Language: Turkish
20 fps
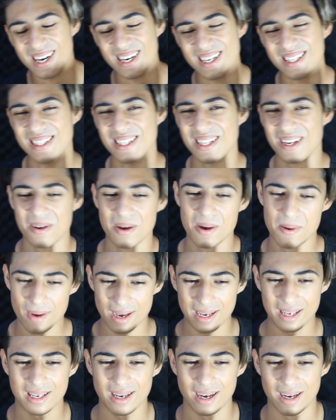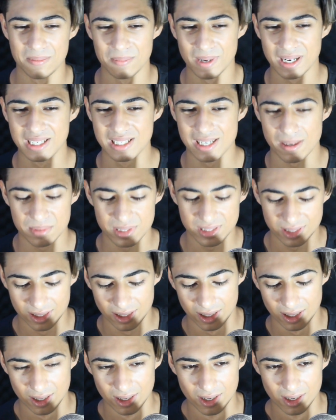Allah ya dakika. Bakacağım
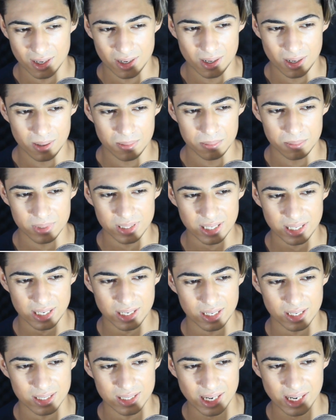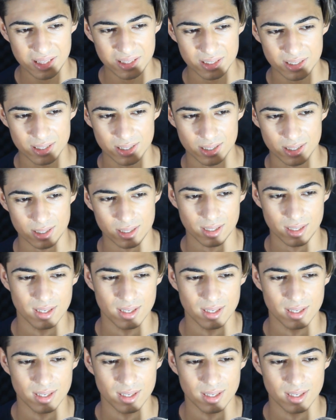şimdi. Mıdık nedir?